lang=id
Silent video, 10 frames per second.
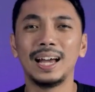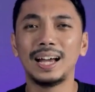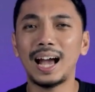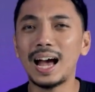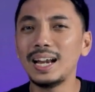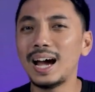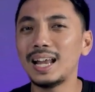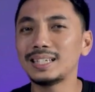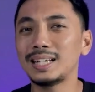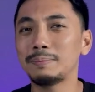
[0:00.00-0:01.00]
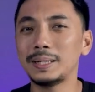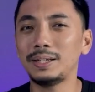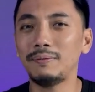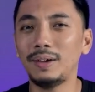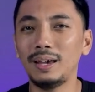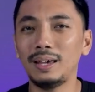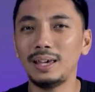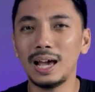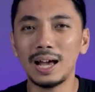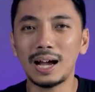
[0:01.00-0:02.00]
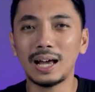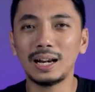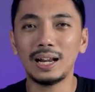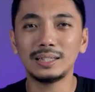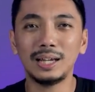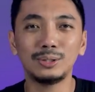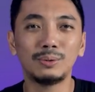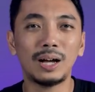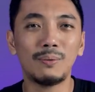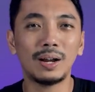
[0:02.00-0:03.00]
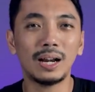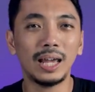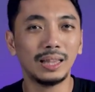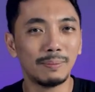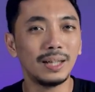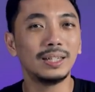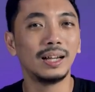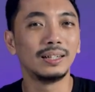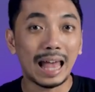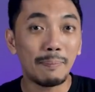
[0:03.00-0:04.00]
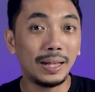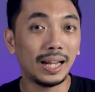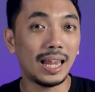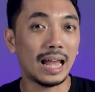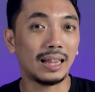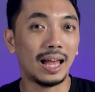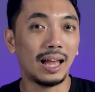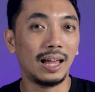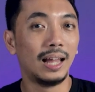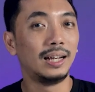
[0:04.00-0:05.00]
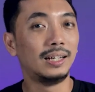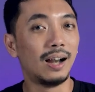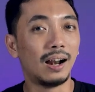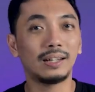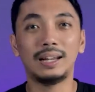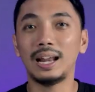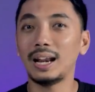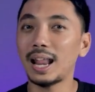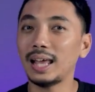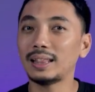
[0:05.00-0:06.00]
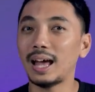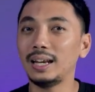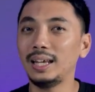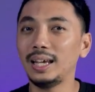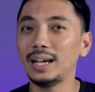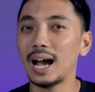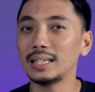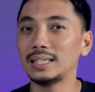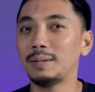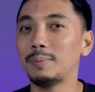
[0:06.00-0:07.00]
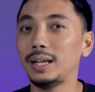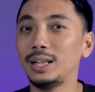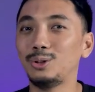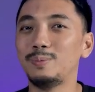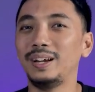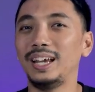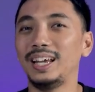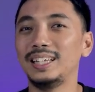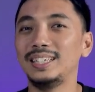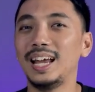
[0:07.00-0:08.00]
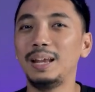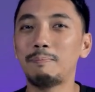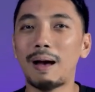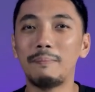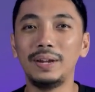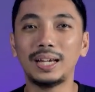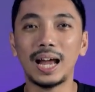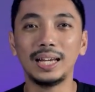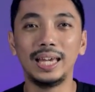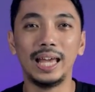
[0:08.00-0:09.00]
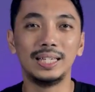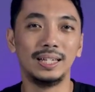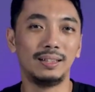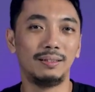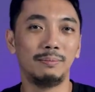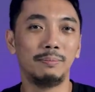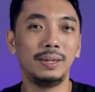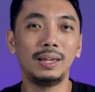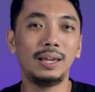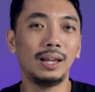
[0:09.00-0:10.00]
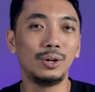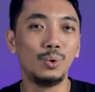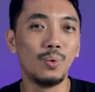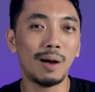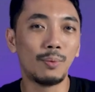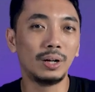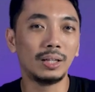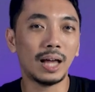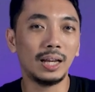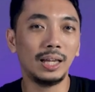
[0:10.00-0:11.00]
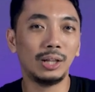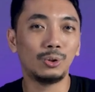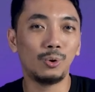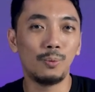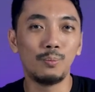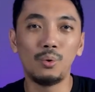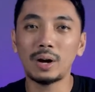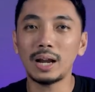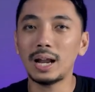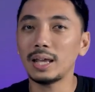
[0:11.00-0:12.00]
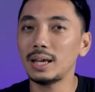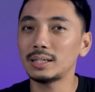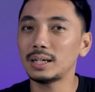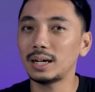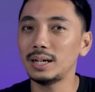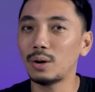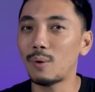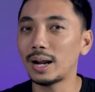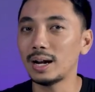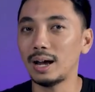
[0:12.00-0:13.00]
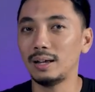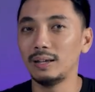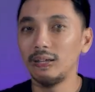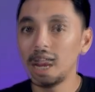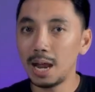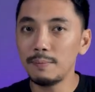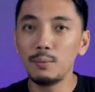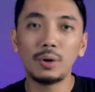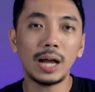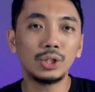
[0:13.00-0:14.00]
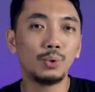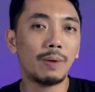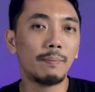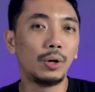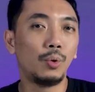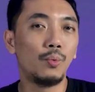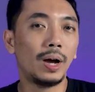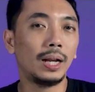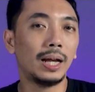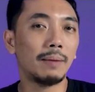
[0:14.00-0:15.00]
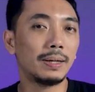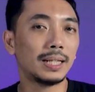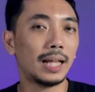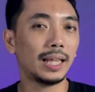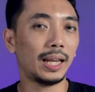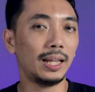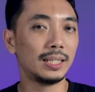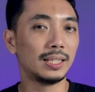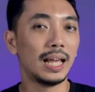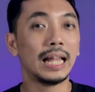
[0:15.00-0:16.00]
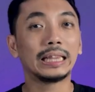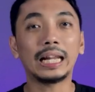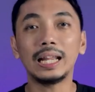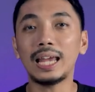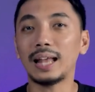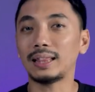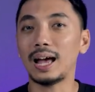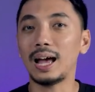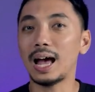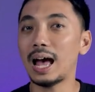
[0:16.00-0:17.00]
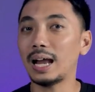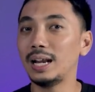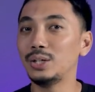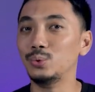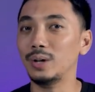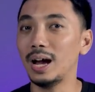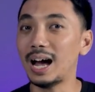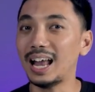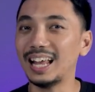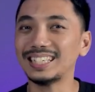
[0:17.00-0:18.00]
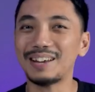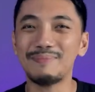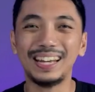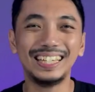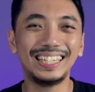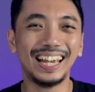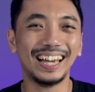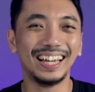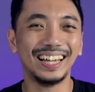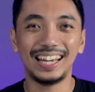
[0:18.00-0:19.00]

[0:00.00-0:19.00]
Gak ada alasan spesifik, ya karena saya suka warna hitam aja. Tapi ternyata dark dan light tadi nggak sesimpel itu, Bre. Jadi pabrikan gadget bikin dua mode tadi itu bukan hanya sekedar warna dan bukan cuma berhubungan dengan masalah teknis, ternyata ada juga alasan medisnya.